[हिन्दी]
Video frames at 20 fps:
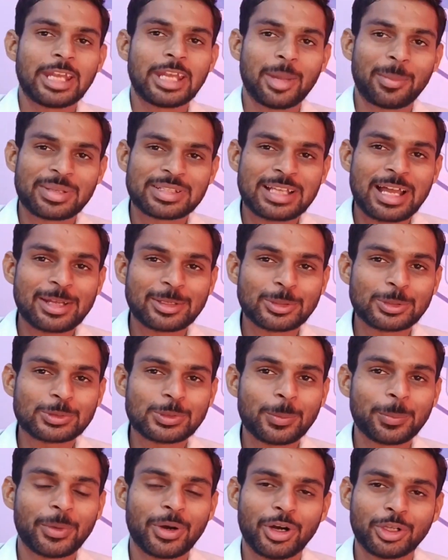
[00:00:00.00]
नमस्कार
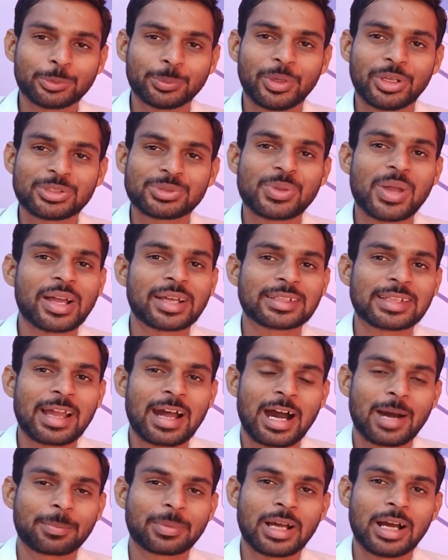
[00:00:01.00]
दोस्तों बहुत बहुत स्वागत है
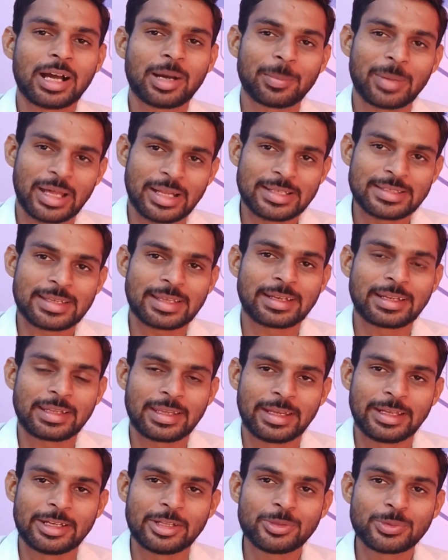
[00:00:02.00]
आपका हमारे चैनल
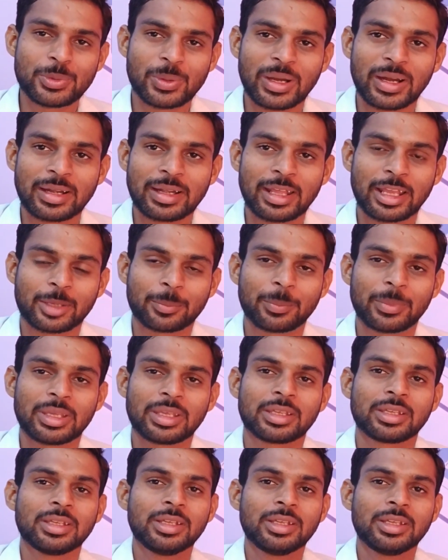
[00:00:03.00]
इंडियन जुगाड़ टेक में